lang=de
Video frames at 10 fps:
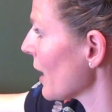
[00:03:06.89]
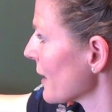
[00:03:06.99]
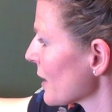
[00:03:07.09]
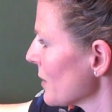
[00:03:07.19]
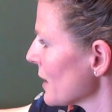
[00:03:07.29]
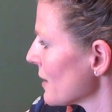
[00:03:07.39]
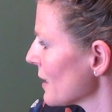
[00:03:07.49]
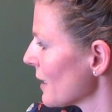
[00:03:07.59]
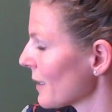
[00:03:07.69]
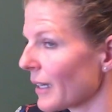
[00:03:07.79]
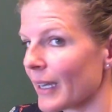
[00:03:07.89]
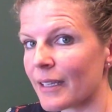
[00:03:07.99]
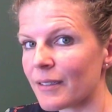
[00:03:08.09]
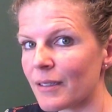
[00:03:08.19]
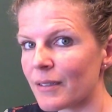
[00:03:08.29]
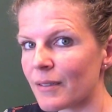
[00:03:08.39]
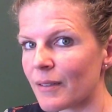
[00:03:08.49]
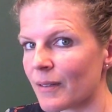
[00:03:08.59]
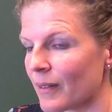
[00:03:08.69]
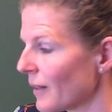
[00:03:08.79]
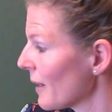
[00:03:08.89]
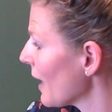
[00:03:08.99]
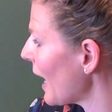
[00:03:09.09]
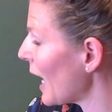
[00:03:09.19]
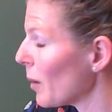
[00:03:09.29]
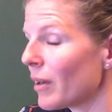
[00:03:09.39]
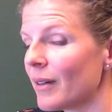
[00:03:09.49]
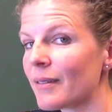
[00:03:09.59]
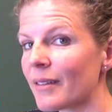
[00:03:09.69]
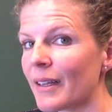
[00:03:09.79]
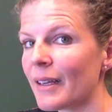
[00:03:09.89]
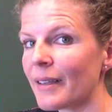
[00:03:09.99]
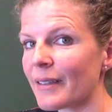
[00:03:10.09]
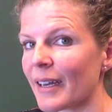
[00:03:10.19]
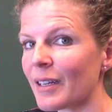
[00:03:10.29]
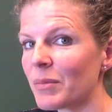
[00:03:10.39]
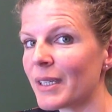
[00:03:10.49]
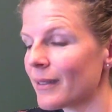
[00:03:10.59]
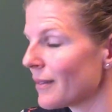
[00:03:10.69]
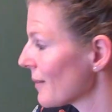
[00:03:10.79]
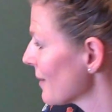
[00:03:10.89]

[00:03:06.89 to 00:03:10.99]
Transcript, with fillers: gar nicht mit den Zehnern gerechnet. Aber ich kann mir